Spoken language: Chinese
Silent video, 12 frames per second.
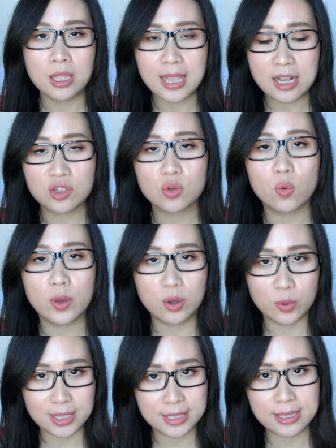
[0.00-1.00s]
但是会
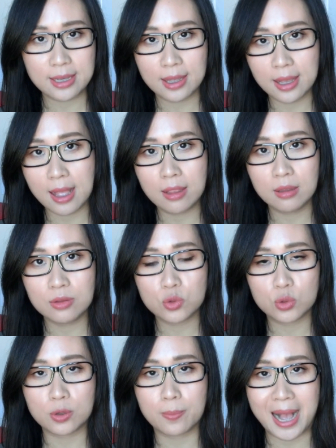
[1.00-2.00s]
有一些干，
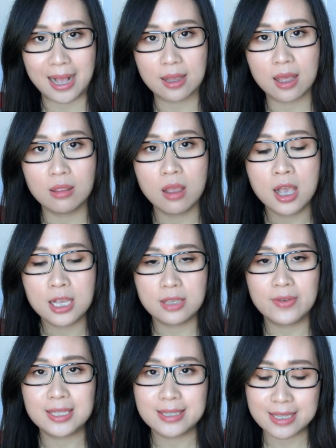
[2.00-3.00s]
就是拔干，
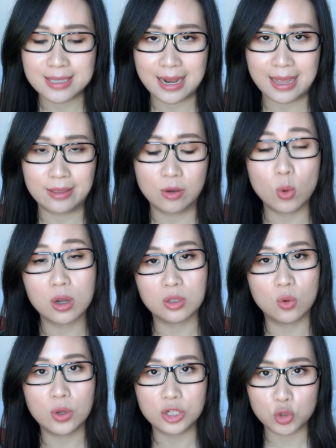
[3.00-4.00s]
因为接下来呢，我可
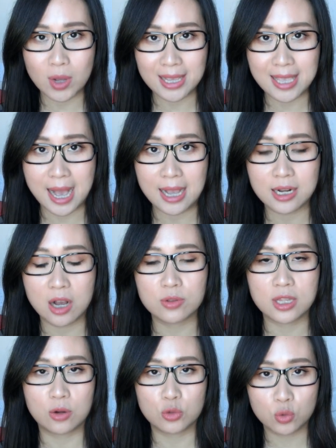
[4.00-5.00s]
能会刷牙，然后
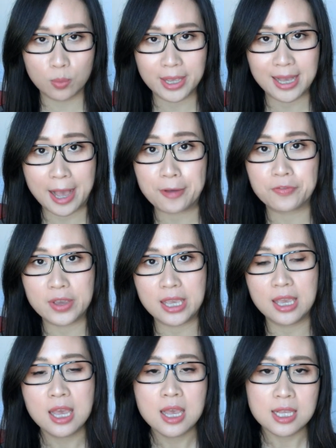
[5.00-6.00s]
早上冲杯咖啡，